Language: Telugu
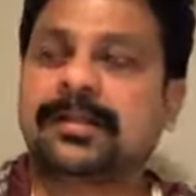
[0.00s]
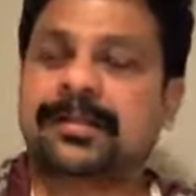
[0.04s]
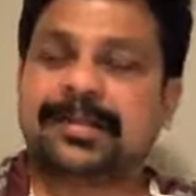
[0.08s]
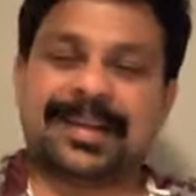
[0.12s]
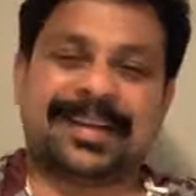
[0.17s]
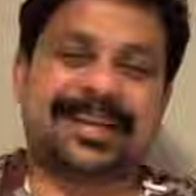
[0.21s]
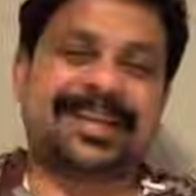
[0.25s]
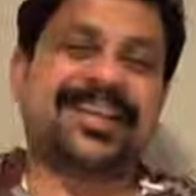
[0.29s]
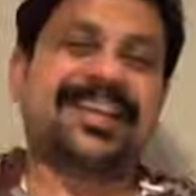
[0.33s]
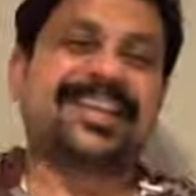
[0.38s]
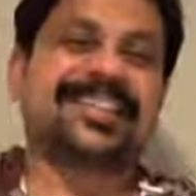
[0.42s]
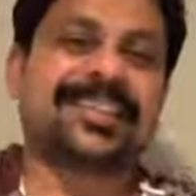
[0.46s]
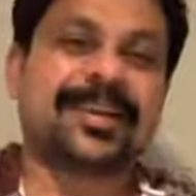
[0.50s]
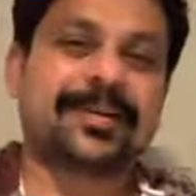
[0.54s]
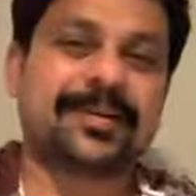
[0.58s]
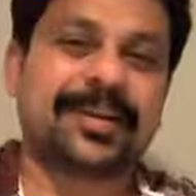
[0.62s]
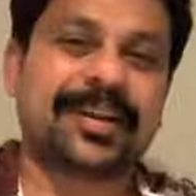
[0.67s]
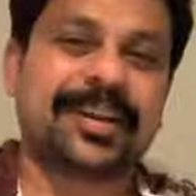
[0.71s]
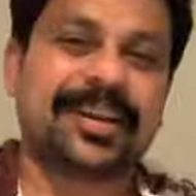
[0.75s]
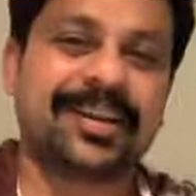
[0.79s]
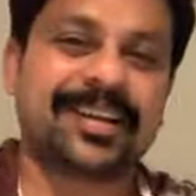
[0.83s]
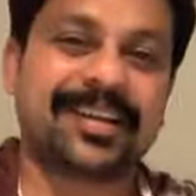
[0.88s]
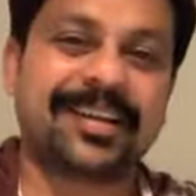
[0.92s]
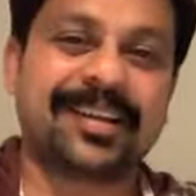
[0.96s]
ఎక్కడికి
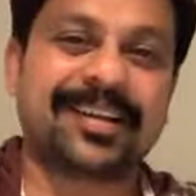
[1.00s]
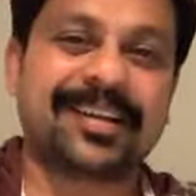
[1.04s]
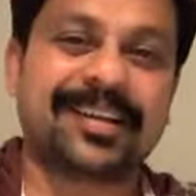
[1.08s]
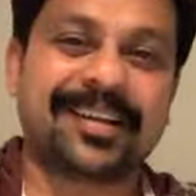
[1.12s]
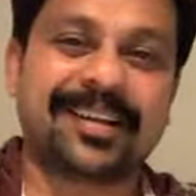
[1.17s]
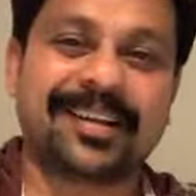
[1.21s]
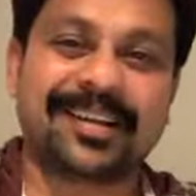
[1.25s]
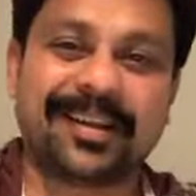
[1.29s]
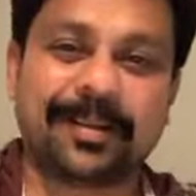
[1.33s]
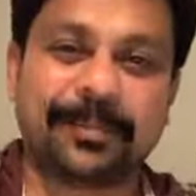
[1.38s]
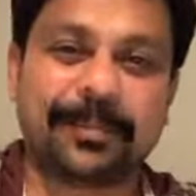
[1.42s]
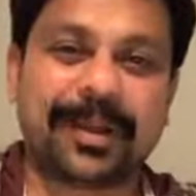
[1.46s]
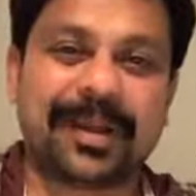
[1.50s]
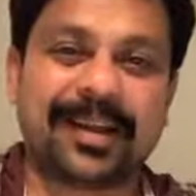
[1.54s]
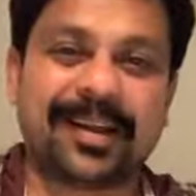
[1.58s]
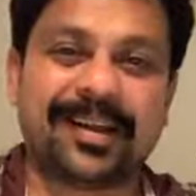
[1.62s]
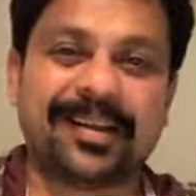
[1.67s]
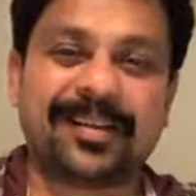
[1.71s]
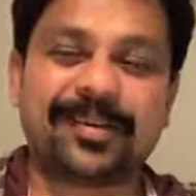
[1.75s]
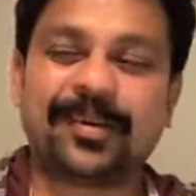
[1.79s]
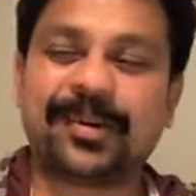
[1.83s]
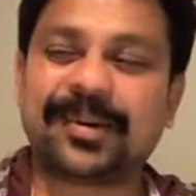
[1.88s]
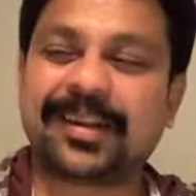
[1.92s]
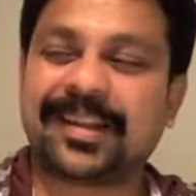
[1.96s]
వెళ్తామండి అమ్మ
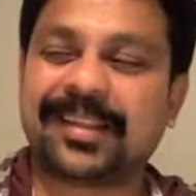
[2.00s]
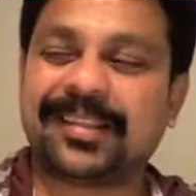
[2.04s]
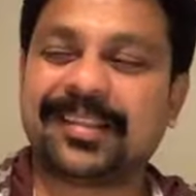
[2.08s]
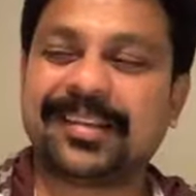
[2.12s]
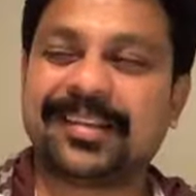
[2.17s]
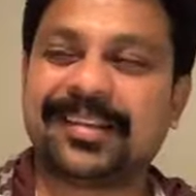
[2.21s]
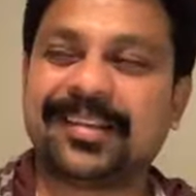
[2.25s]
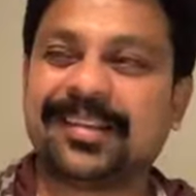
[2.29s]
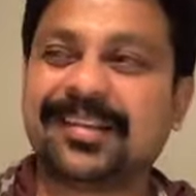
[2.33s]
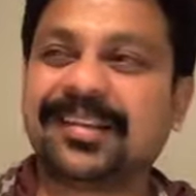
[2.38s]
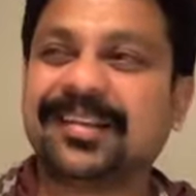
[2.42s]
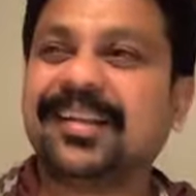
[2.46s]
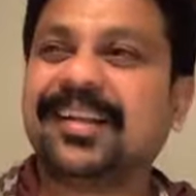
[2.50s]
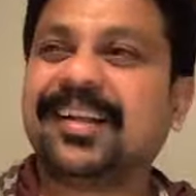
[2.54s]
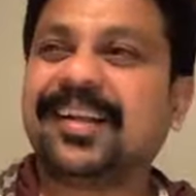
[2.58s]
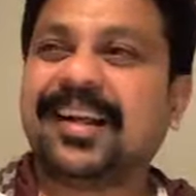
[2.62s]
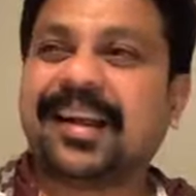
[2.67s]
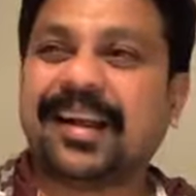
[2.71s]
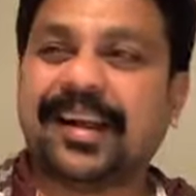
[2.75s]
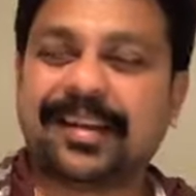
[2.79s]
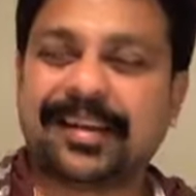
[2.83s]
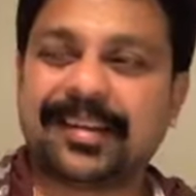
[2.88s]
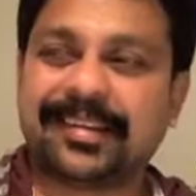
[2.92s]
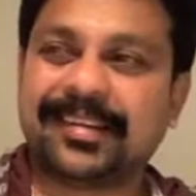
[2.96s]
నాన్న కొట్టింది
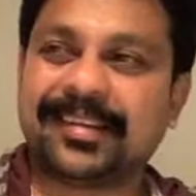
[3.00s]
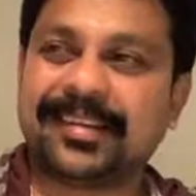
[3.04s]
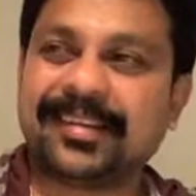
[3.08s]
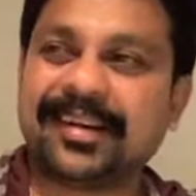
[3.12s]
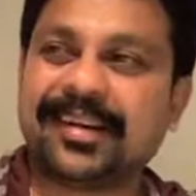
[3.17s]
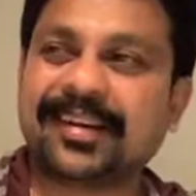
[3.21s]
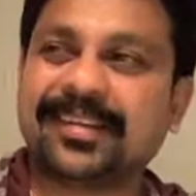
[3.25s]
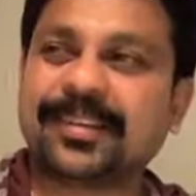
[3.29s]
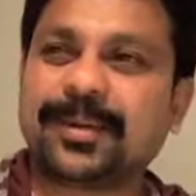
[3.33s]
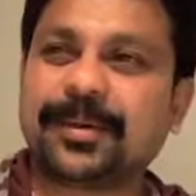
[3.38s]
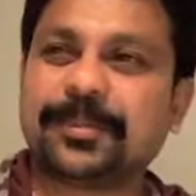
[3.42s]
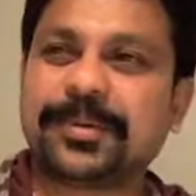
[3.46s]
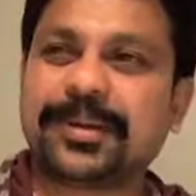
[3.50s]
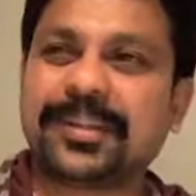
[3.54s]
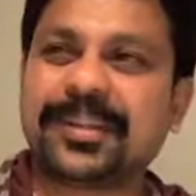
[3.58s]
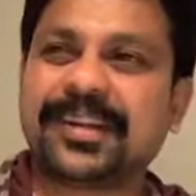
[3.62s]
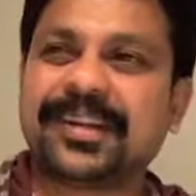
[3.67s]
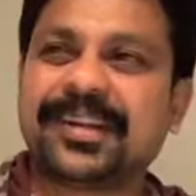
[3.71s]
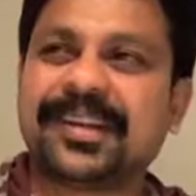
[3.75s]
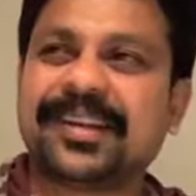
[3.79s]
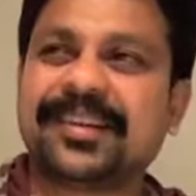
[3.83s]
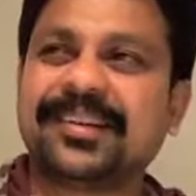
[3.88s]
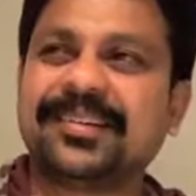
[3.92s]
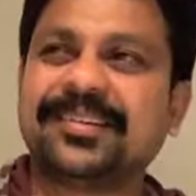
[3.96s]
అన్న తిట్టాడు తమ్ముడు
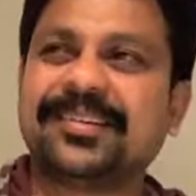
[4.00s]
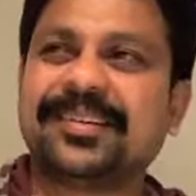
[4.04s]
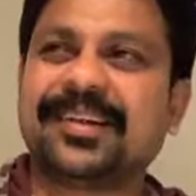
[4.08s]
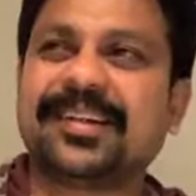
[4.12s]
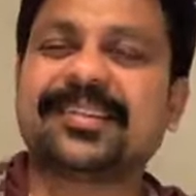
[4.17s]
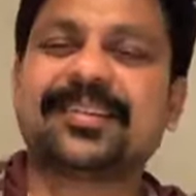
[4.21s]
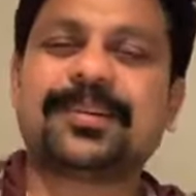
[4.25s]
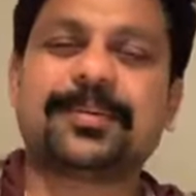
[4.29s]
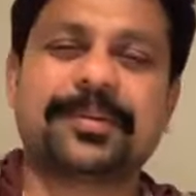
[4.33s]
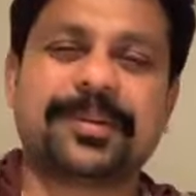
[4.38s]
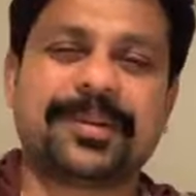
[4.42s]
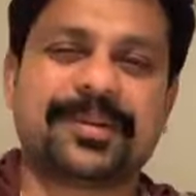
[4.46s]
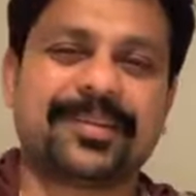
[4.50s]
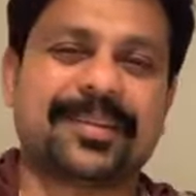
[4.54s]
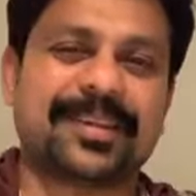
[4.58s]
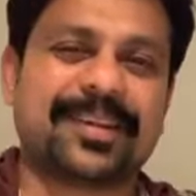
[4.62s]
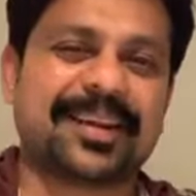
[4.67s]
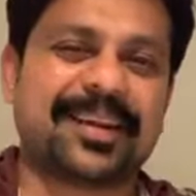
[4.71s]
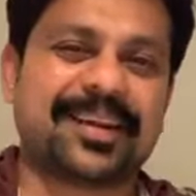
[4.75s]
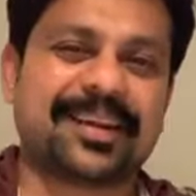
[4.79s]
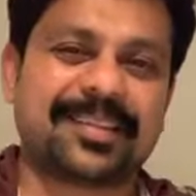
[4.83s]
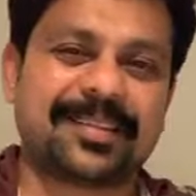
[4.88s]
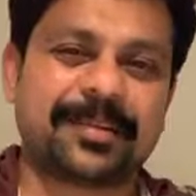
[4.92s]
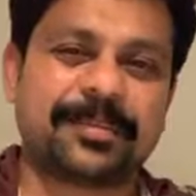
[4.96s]
తిట్టాడు లేక
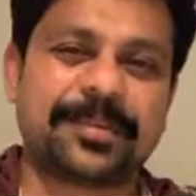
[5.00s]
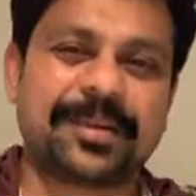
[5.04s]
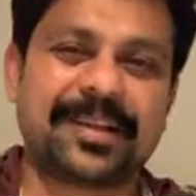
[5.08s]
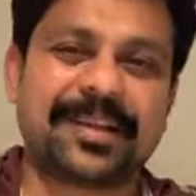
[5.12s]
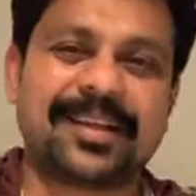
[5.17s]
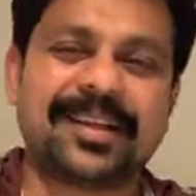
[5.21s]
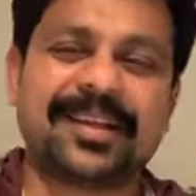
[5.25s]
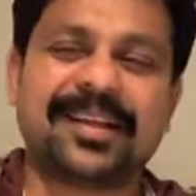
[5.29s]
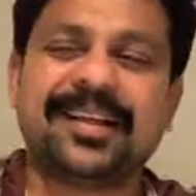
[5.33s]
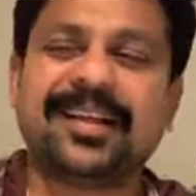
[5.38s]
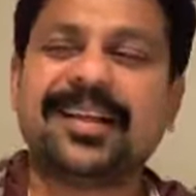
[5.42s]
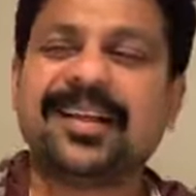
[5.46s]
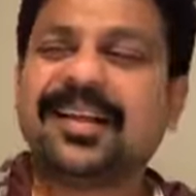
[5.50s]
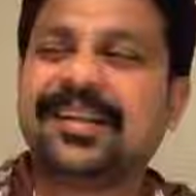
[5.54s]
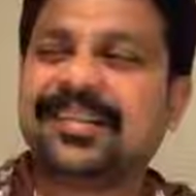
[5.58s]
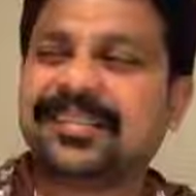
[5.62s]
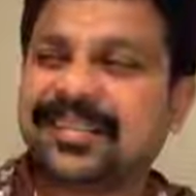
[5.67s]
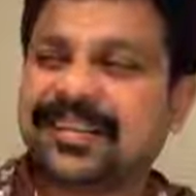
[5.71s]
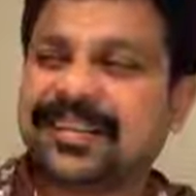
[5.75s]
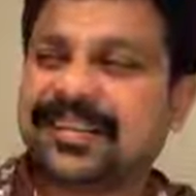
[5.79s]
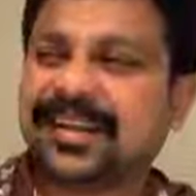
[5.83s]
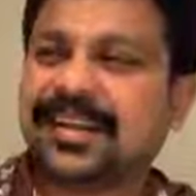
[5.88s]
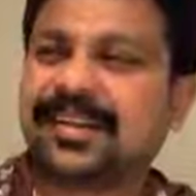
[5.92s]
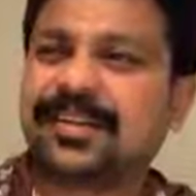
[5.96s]
మనోలేక అన్నదమ్ములేక
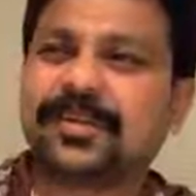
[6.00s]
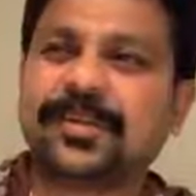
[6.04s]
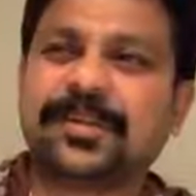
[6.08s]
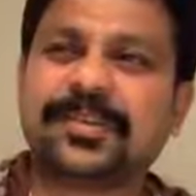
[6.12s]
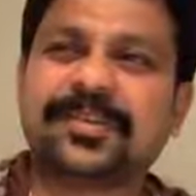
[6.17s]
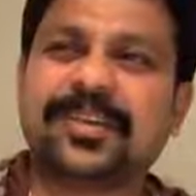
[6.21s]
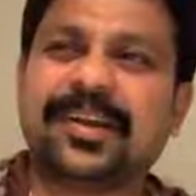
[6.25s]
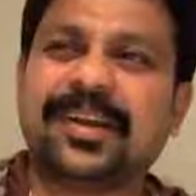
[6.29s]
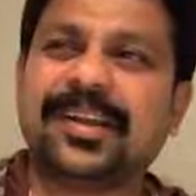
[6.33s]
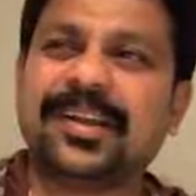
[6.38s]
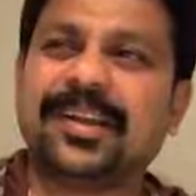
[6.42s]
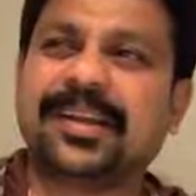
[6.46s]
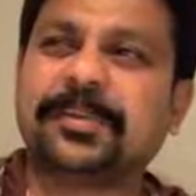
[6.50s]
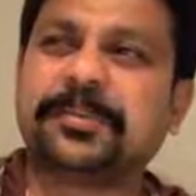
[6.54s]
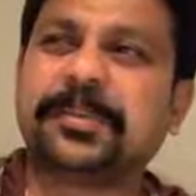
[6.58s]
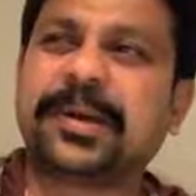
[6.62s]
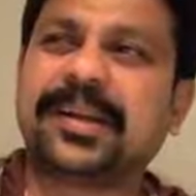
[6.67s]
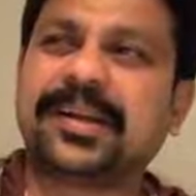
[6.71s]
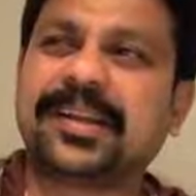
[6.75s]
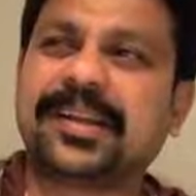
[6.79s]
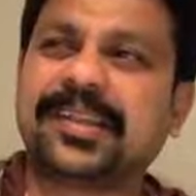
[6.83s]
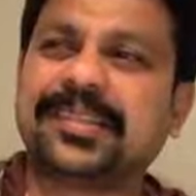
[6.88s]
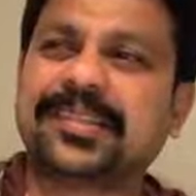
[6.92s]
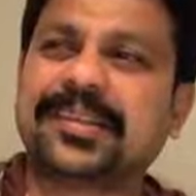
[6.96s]
తిట్టారు కొంచెం అలిగాము
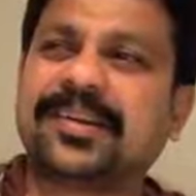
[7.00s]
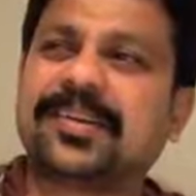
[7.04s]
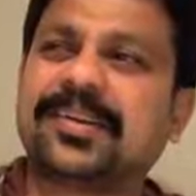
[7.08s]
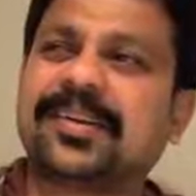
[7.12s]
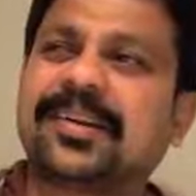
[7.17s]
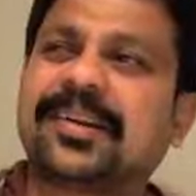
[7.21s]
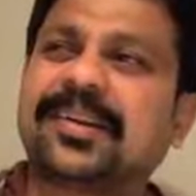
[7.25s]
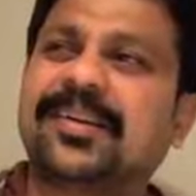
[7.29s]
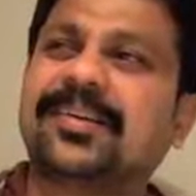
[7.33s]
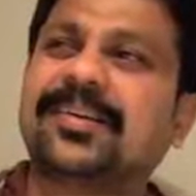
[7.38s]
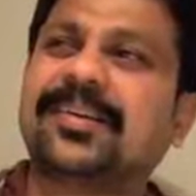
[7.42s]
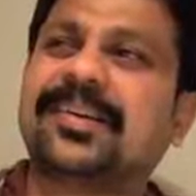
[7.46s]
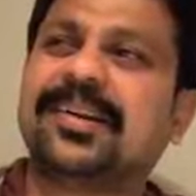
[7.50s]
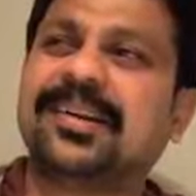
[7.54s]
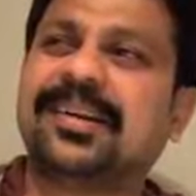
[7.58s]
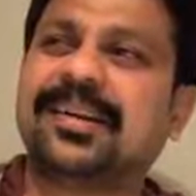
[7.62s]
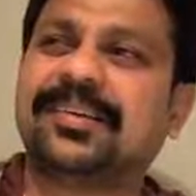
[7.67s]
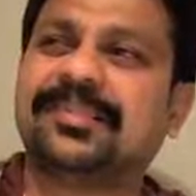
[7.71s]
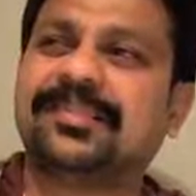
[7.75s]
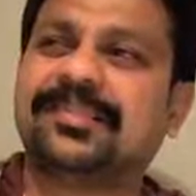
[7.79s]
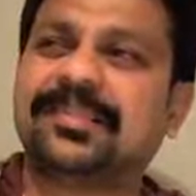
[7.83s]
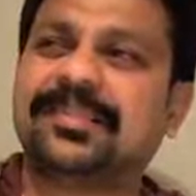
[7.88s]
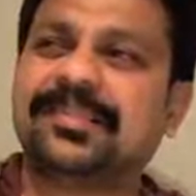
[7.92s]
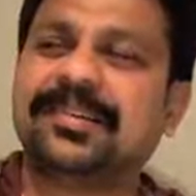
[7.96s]
బయటికి వెళ్తున్నాం అన్నాం
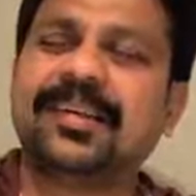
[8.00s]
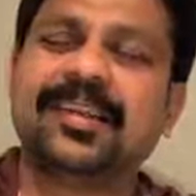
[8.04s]
వెళ్ళాము